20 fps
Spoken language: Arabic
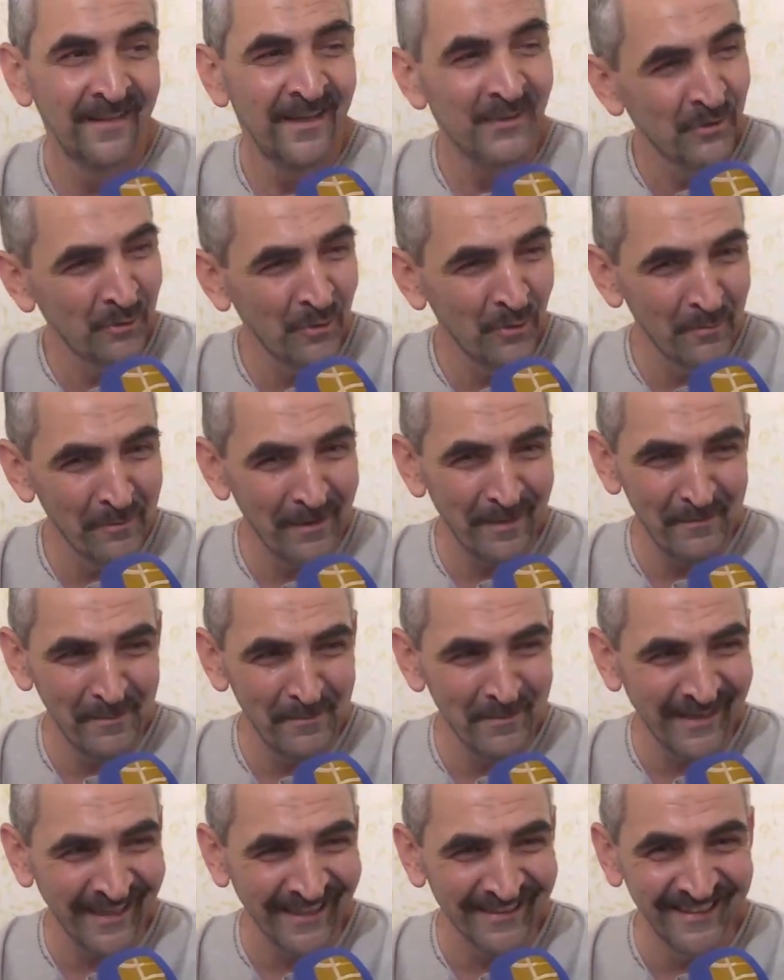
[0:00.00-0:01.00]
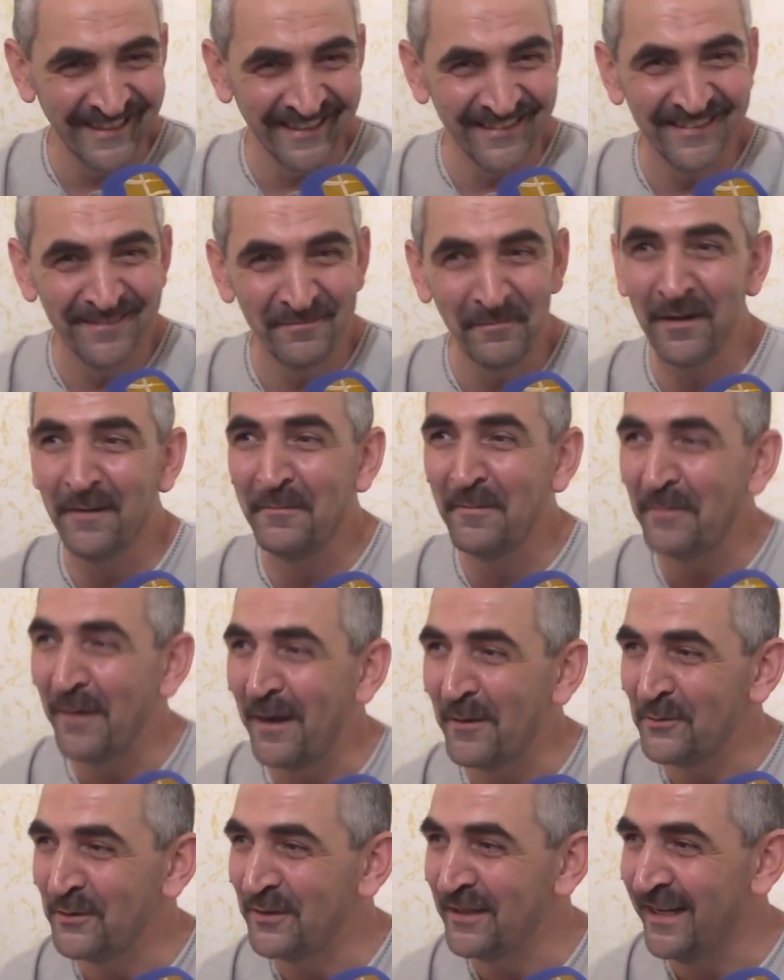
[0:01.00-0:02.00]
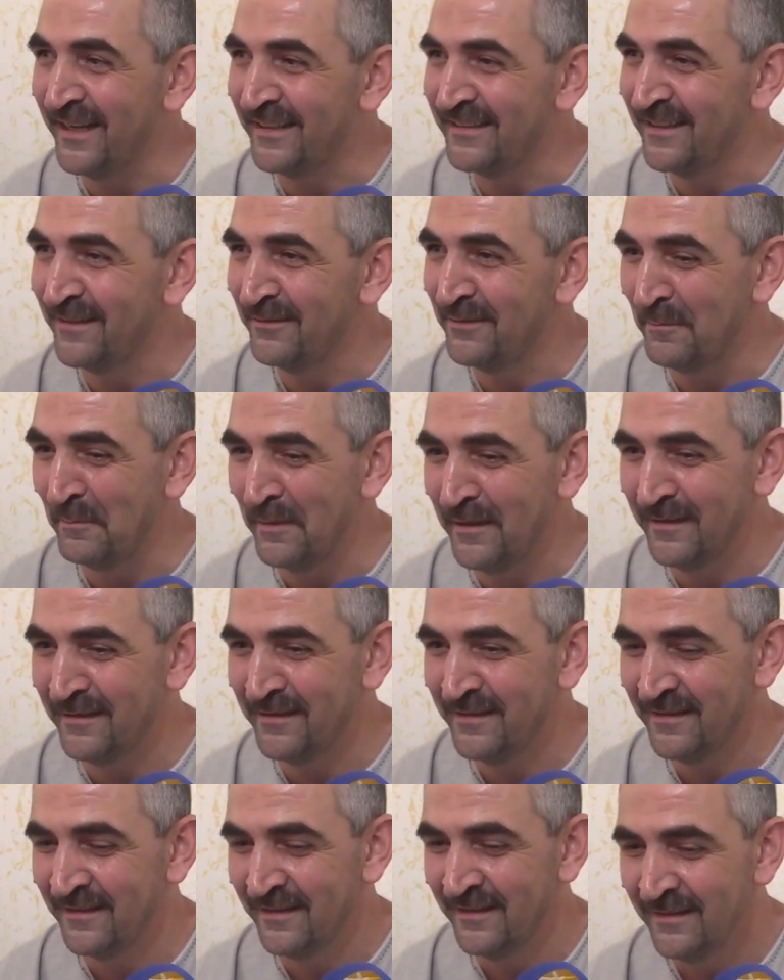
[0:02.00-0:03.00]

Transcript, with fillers: الزول مرحبا بك عدنا مرحبا بخوتنا عدنا في البيت